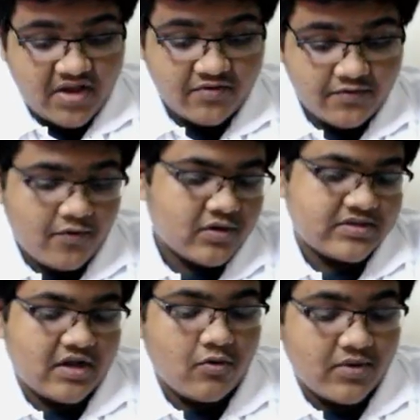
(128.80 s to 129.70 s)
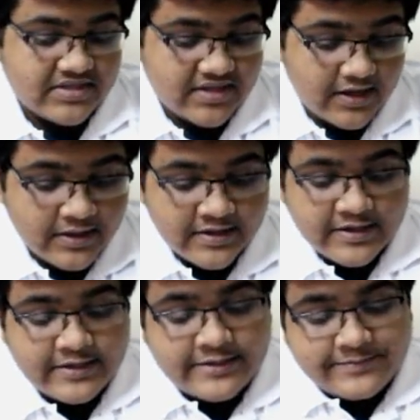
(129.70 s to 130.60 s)
फायरफॉक्स का ओ का
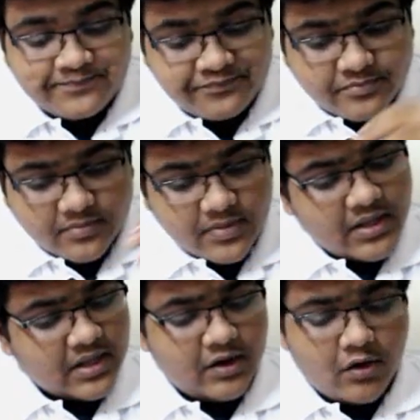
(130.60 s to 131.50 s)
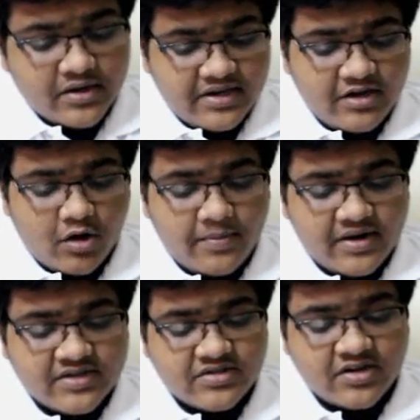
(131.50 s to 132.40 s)
और टेलीकॉम
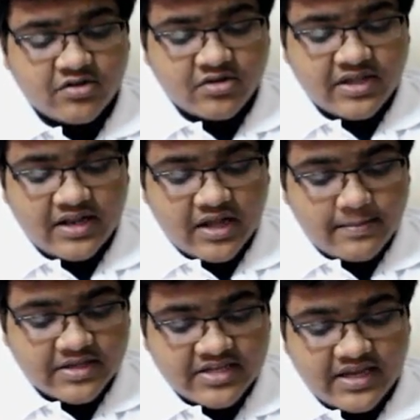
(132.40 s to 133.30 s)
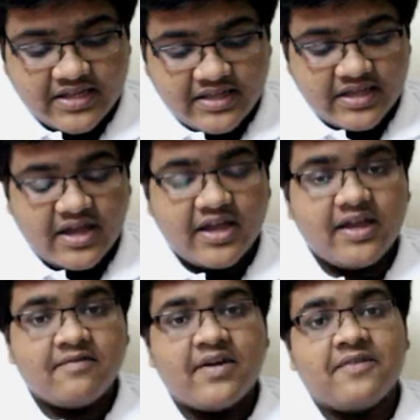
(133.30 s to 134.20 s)
इंडस्ट्री ने तो थेलका मचा ही दिया
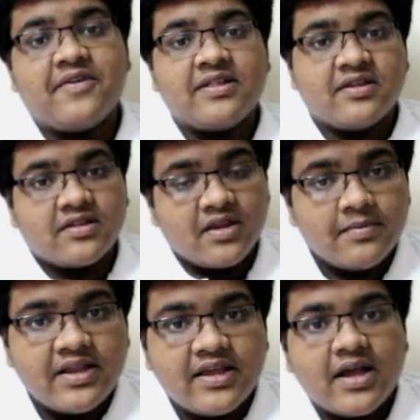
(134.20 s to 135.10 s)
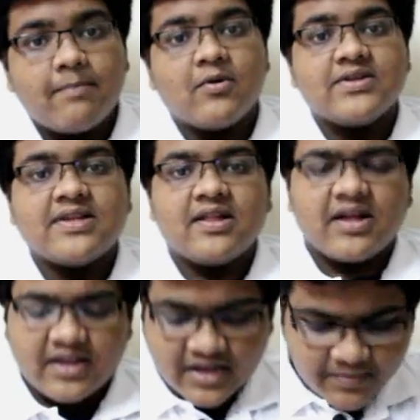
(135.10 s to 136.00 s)
है वाईफाई थिथरिंग मिलेगी आपको इसके
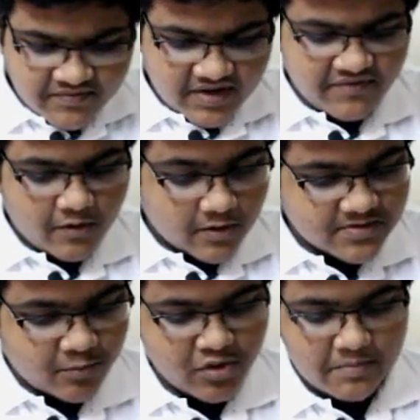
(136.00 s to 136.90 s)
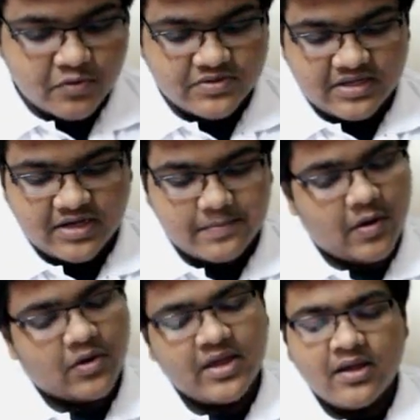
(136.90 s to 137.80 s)
करने के लिए पर वाईफाई हॉटस्पॉट आप यूज़ नहीं कर
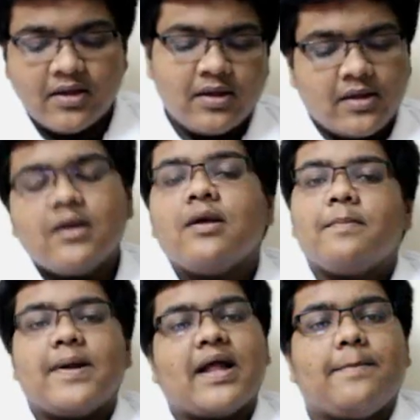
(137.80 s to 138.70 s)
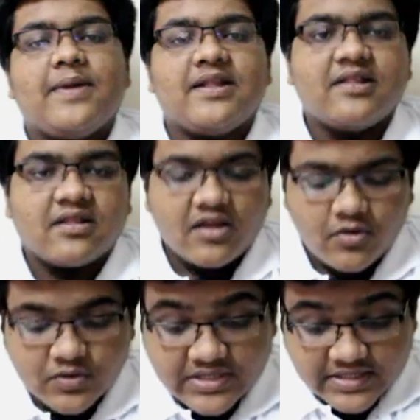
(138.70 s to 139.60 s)
पाओगे पर आप एक टेथरिंग
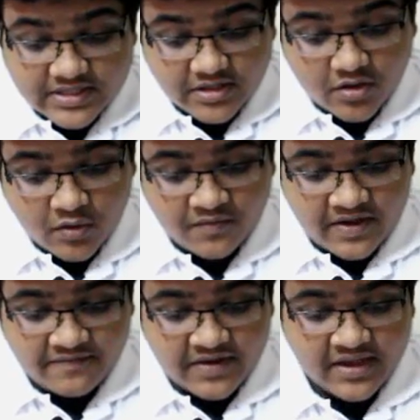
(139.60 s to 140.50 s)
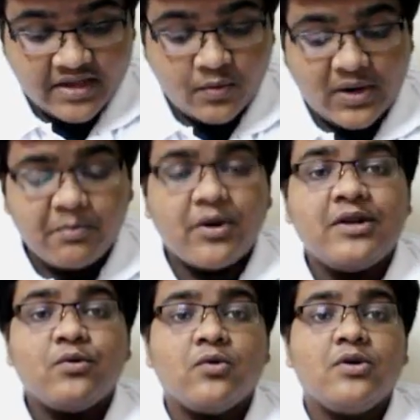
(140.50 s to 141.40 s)
यूज़ कर सकते हो वाईफाई की 1.2 पॉइंट